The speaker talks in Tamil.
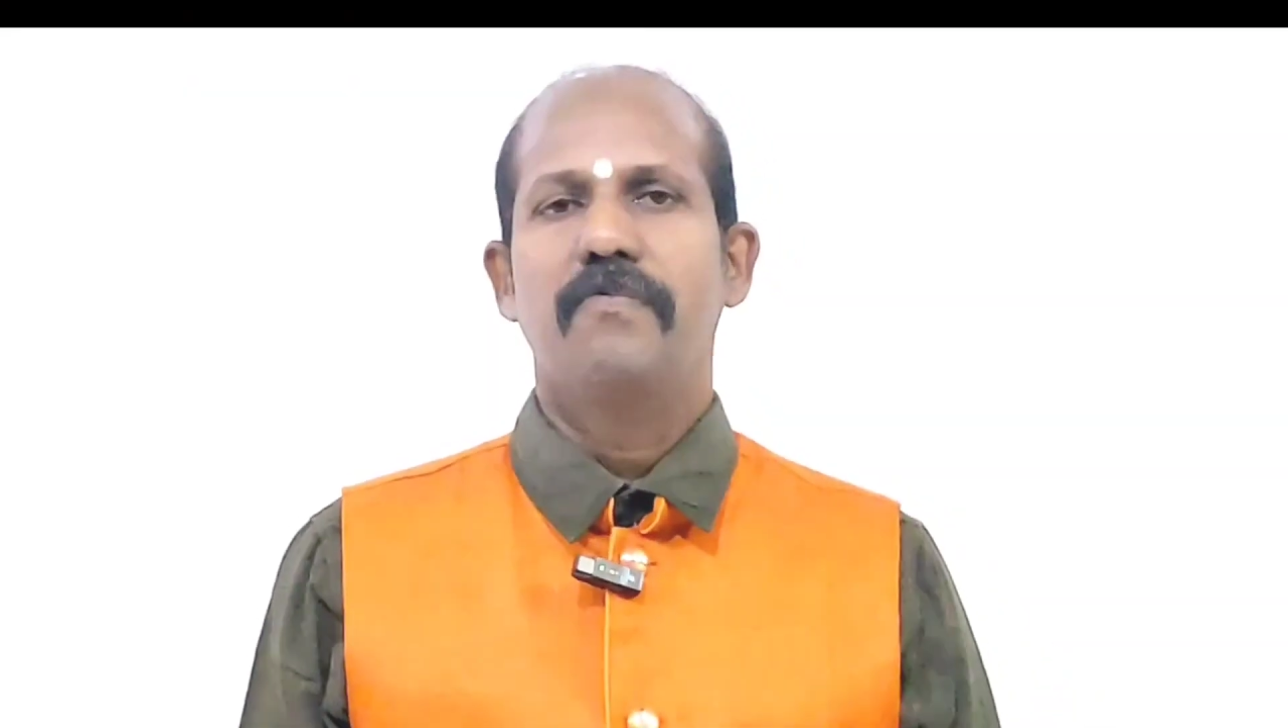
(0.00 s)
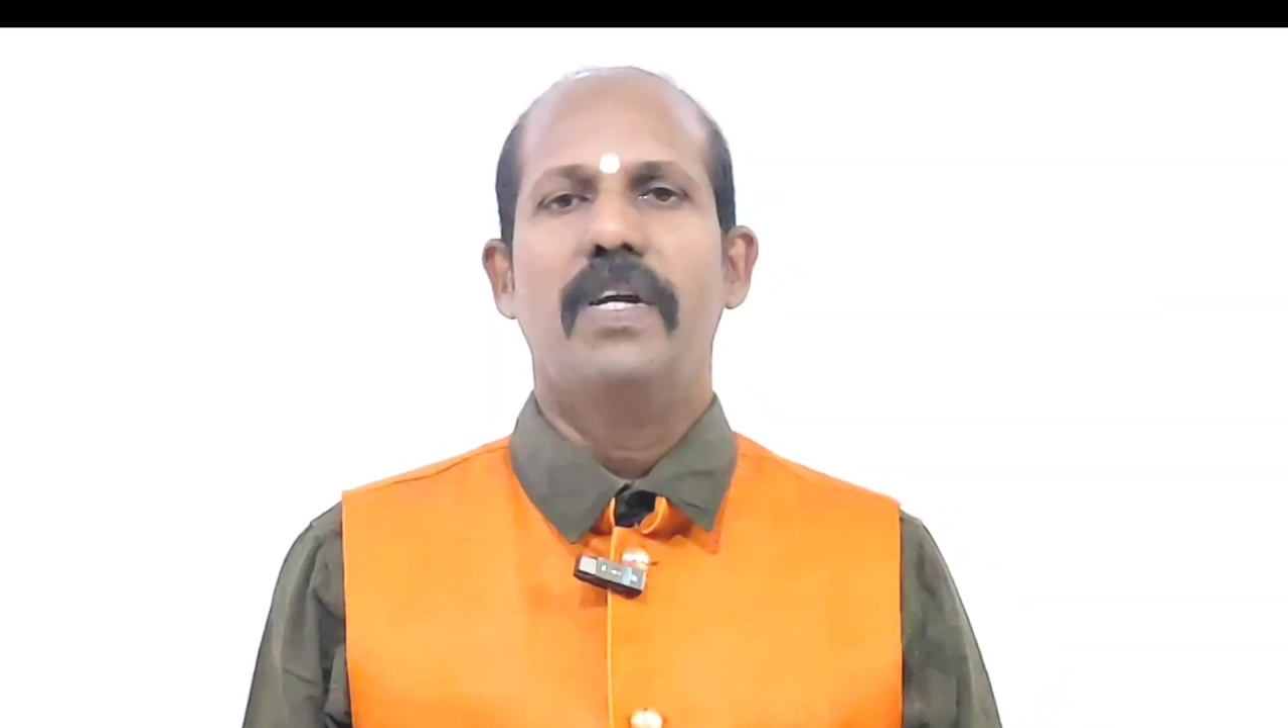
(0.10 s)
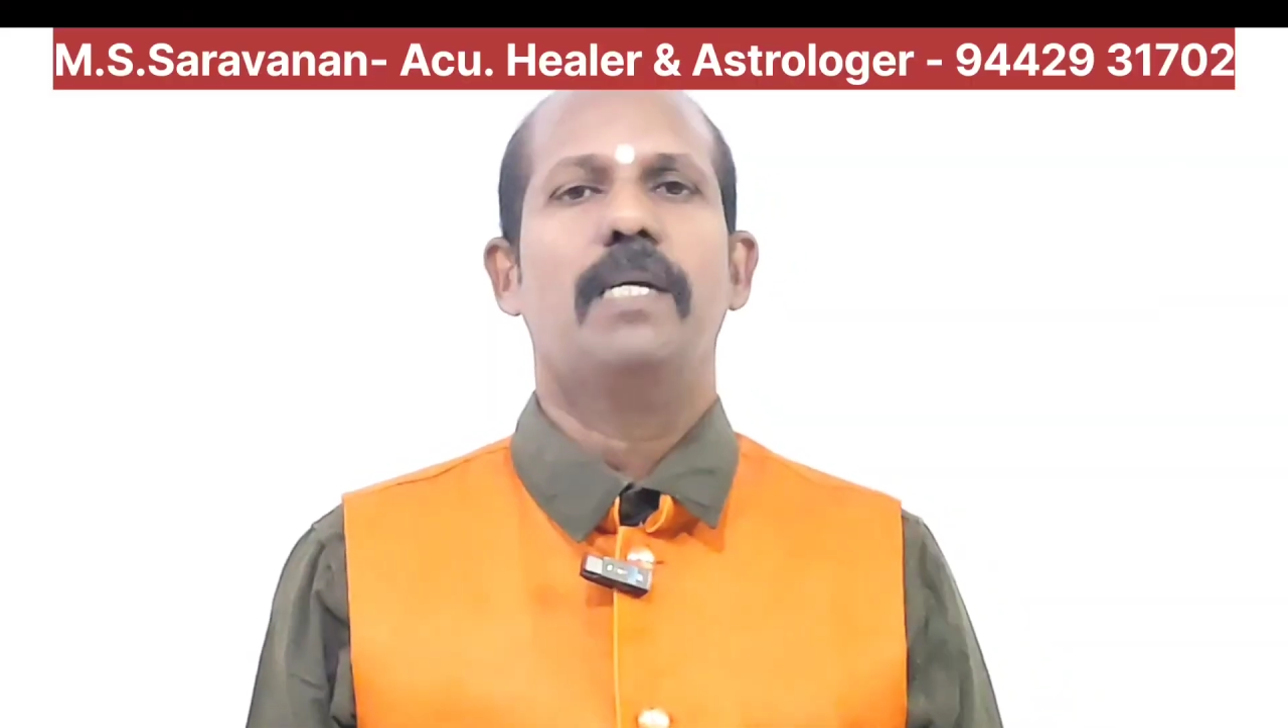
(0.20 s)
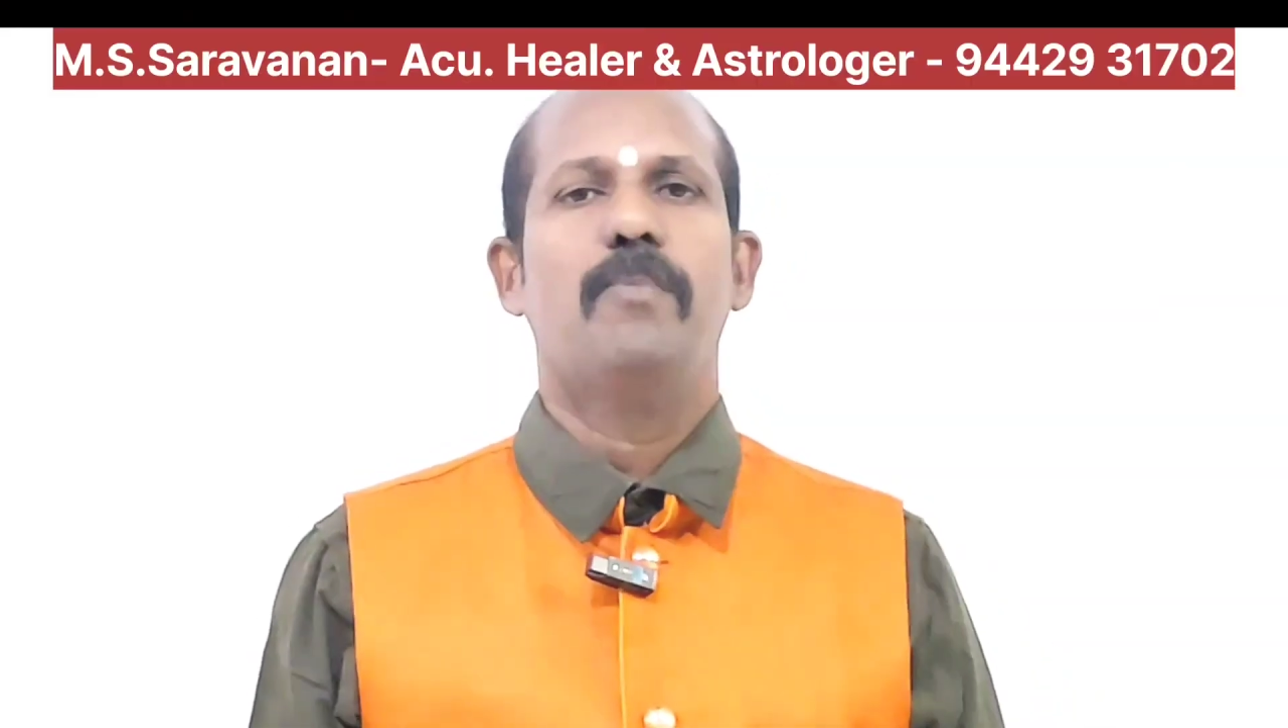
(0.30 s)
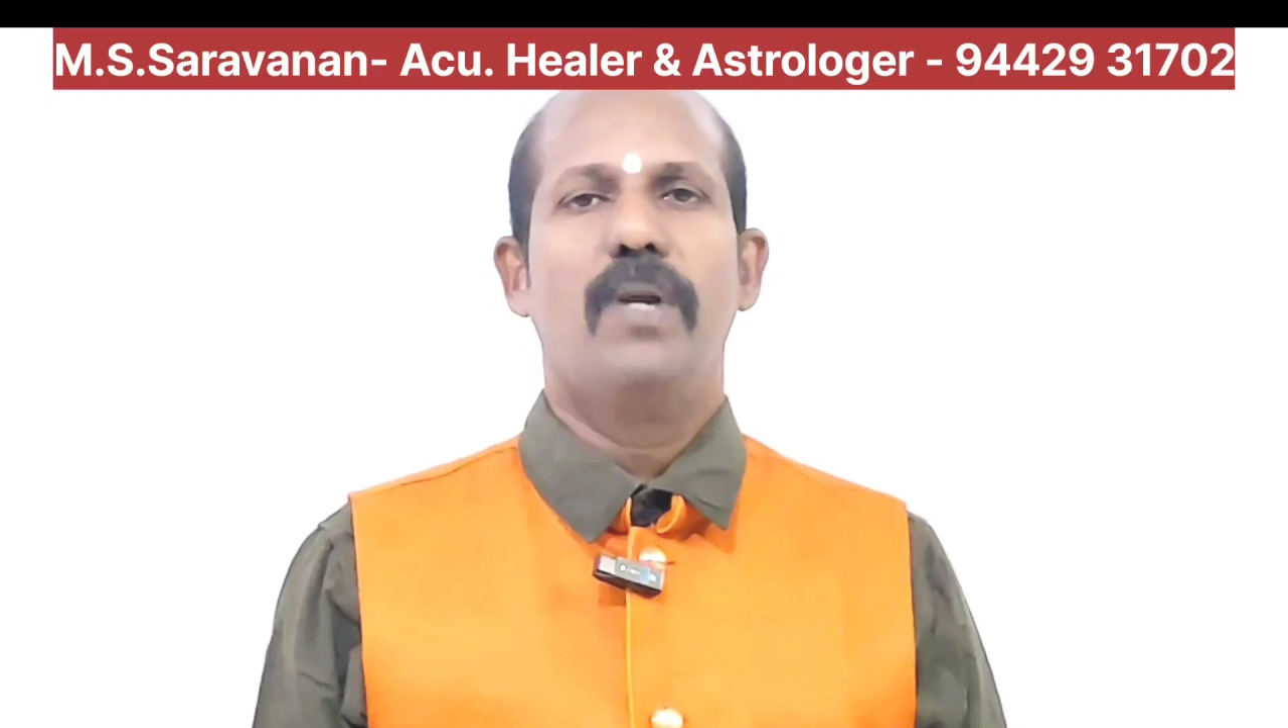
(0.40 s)

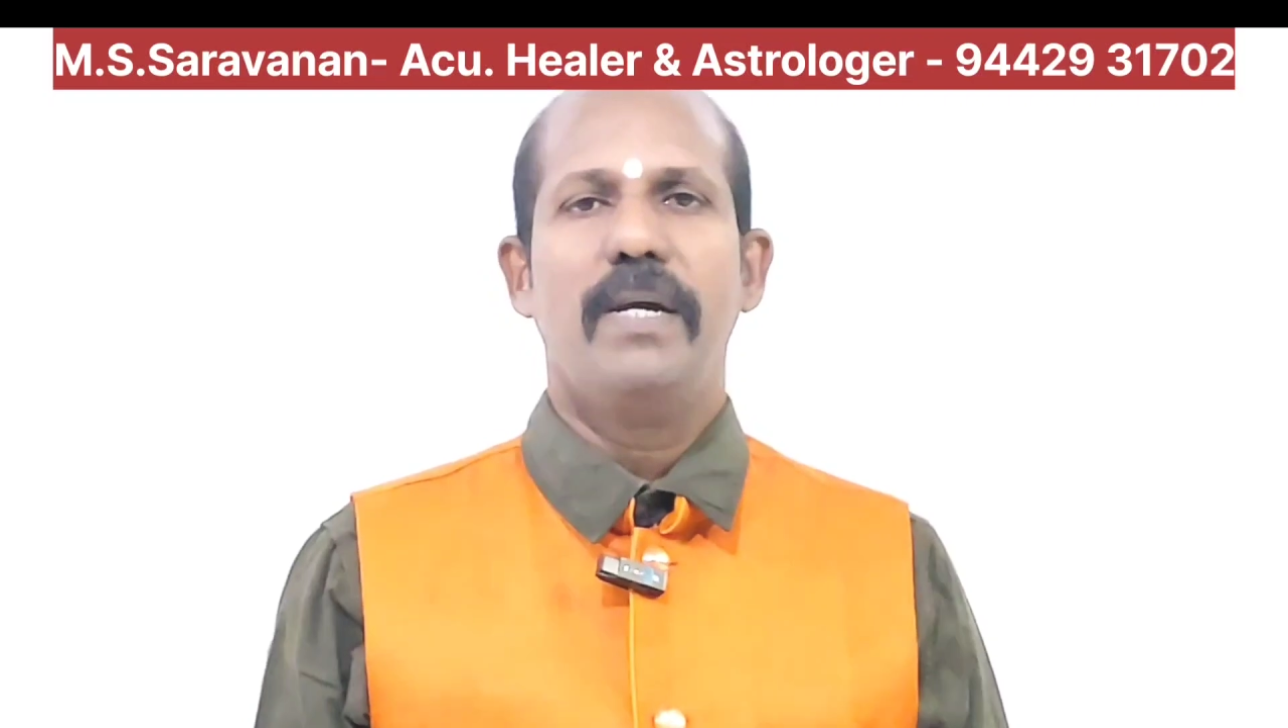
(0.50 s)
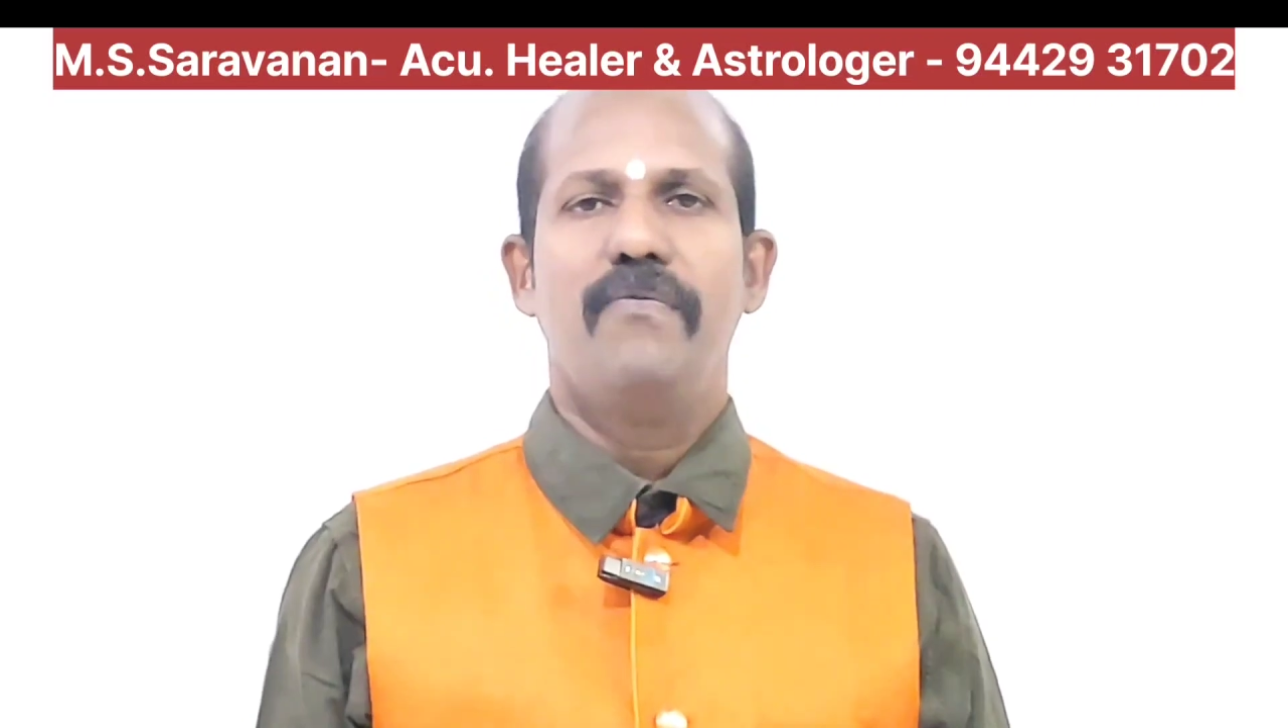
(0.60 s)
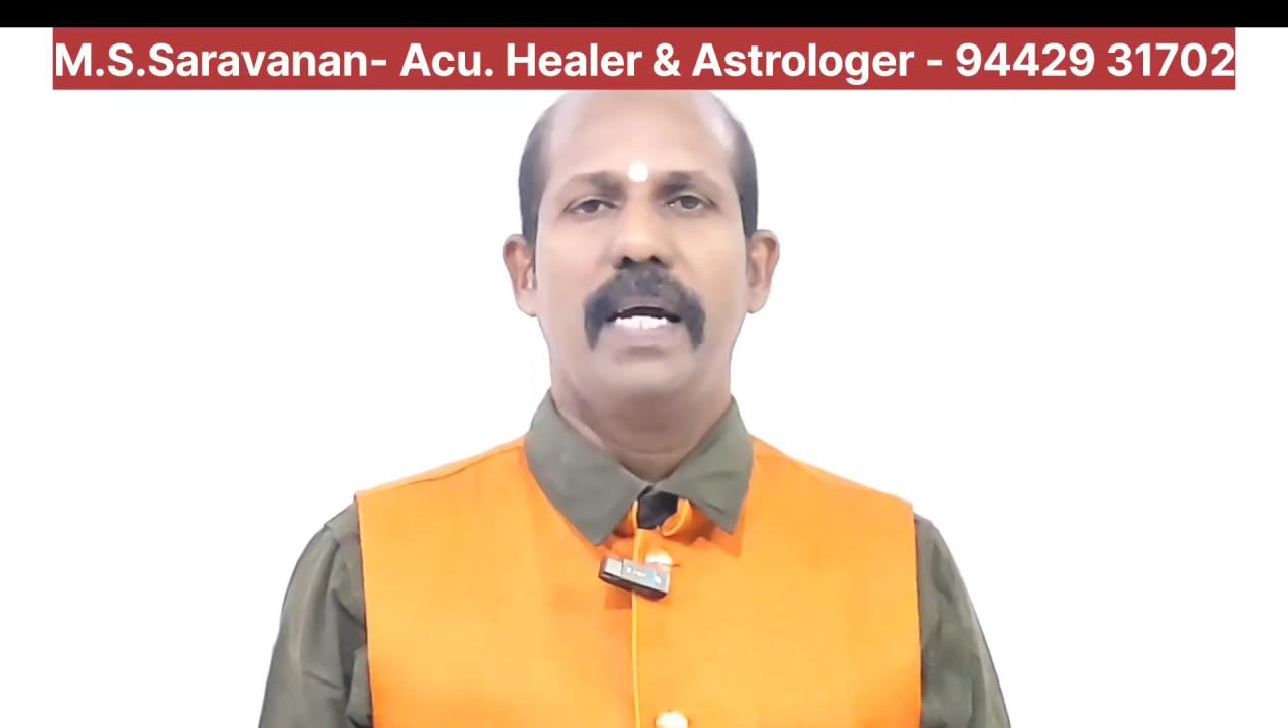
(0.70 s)
வெல்கம் டு லைஃப்